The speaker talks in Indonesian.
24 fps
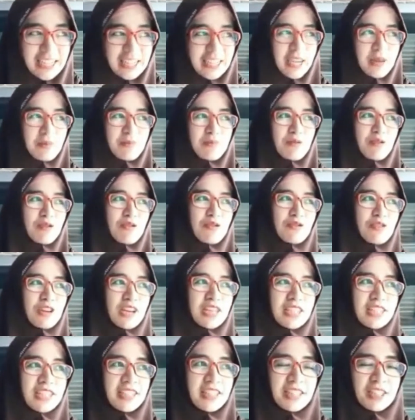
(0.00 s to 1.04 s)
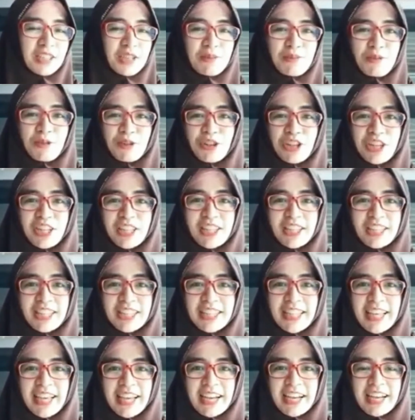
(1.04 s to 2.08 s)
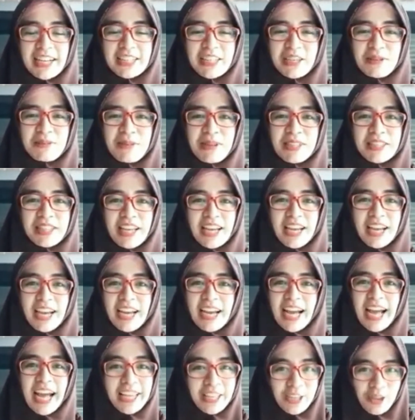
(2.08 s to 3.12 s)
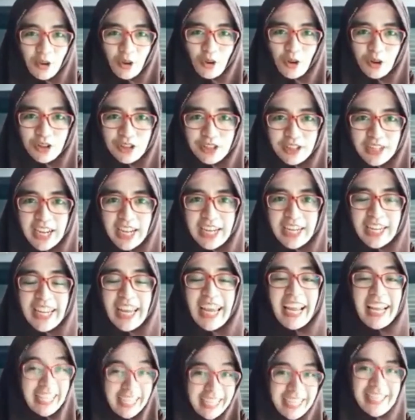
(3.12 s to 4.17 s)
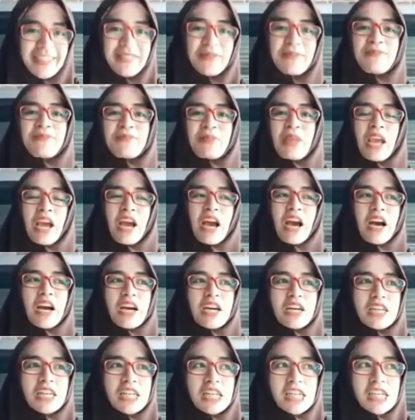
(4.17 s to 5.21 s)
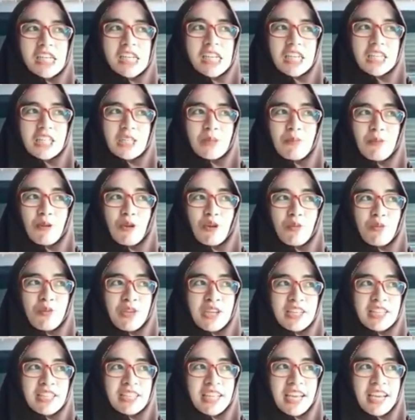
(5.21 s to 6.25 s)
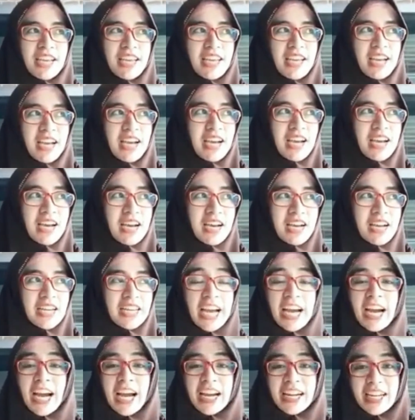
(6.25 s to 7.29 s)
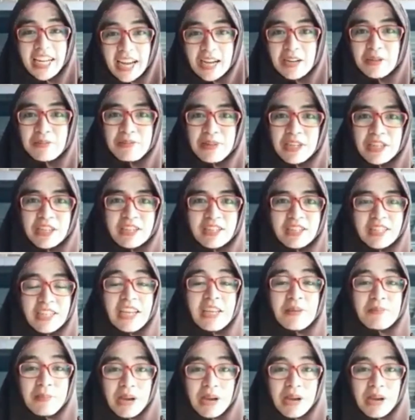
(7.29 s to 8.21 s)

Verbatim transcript: Saya mau ngasih testimoni tentang kacamata Kak Ion dari Kelly. Uh, sebelumnya saya yang kanan minusnya 5.